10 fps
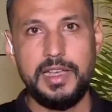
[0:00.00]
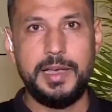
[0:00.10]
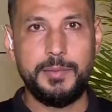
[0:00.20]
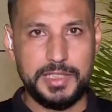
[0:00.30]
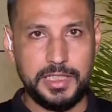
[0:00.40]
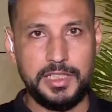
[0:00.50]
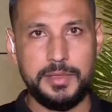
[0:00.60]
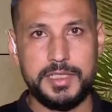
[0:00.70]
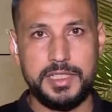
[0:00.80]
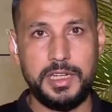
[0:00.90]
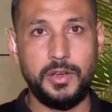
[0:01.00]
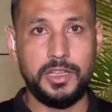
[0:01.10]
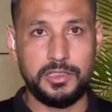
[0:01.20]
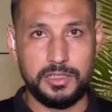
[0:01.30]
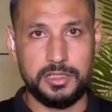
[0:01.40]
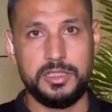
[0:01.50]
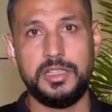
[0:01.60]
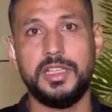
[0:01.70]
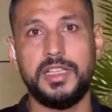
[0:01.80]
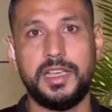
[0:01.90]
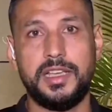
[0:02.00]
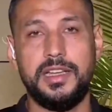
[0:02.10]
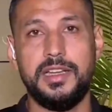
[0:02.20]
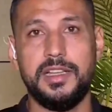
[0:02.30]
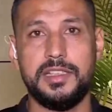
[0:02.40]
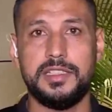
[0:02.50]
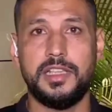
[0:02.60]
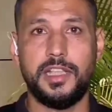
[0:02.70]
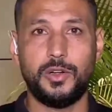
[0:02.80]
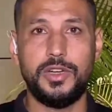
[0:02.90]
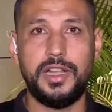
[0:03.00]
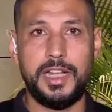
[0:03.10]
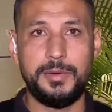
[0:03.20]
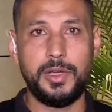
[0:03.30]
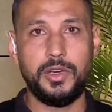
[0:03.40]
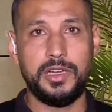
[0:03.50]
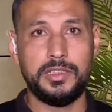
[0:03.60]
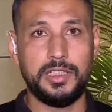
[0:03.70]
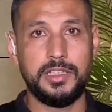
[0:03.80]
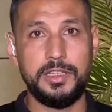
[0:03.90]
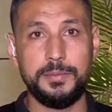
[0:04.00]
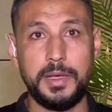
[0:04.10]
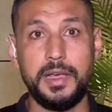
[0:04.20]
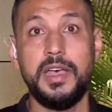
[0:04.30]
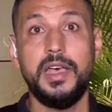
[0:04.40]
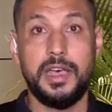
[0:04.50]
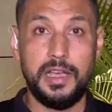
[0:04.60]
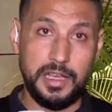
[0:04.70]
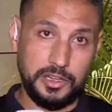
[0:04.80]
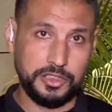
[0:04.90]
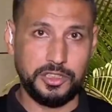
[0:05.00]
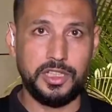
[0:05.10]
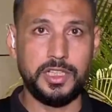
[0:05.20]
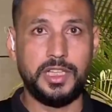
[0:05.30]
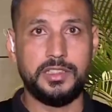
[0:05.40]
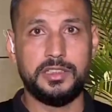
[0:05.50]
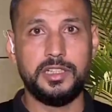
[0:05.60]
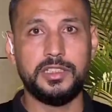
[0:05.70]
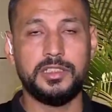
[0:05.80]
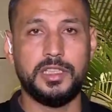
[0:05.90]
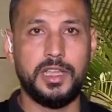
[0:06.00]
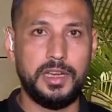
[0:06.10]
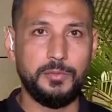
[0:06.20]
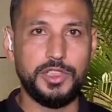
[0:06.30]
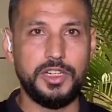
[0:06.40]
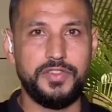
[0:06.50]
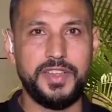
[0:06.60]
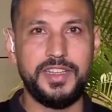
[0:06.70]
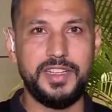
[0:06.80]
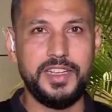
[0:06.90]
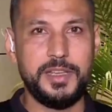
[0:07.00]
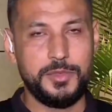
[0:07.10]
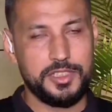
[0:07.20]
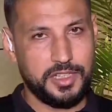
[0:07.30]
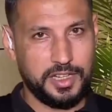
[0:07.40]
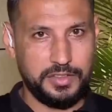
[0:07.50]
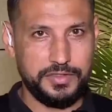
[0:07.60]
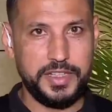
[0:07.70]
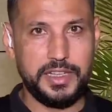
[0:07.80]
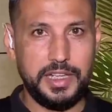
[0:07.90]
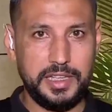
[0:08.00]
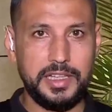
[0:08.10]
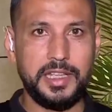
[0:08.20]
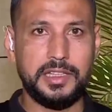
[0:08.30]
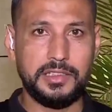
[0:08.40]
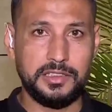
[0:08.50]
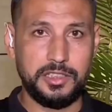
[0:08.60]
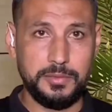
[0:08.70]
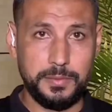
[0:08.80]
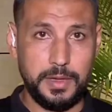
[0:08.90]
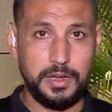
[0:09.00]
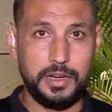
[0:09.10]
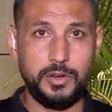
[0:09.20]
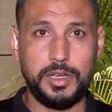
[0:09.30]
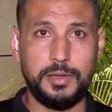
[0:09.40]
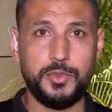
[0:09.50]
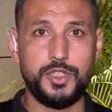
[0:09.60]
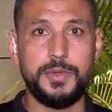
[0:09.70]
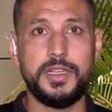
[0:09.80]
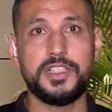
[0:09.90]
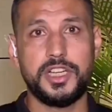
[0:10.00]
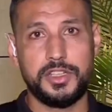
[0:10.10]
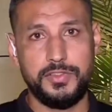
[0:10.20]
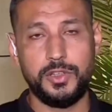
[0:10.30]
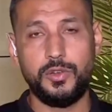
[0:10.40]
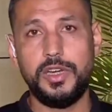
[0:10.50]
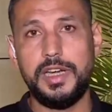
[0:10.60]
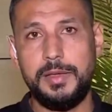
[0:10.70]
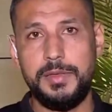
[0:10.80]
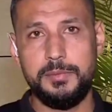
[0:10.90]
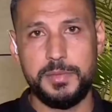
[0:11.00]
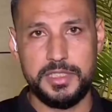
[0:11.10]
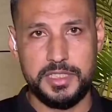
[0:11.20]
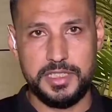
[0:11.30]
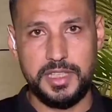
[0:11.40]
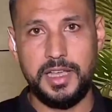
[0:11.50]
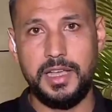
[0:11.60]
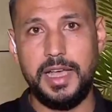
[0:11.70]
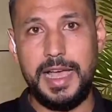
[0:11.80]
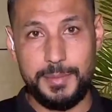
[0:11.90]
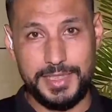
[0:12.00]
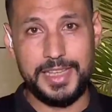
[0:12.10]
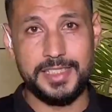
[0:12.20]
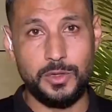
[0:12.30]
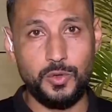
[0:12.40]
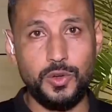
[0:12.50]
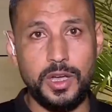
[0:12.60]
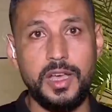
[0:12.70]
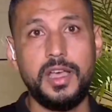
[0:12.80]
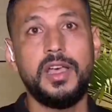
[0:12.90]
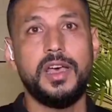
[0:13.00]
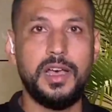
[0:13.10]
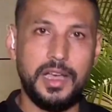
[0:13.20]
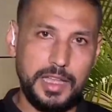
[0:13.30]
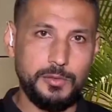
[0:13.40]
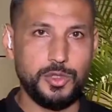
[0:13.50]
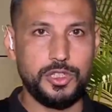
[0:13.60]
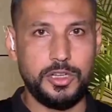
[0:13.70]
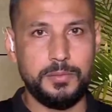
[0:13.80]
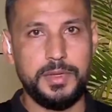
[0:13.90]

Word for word: اما التدريبه الثانيه وكانت الرئيسيه داخل استاد الكليه الحربيه وكانت تدريب آه، خططيه تحت قياده المدير الفني مستر خفير اجيري كان تدريب قوي كابتن شبير شارك فيه كل اللاعبين باستثناء احمد حسن كوكا آه، المصاب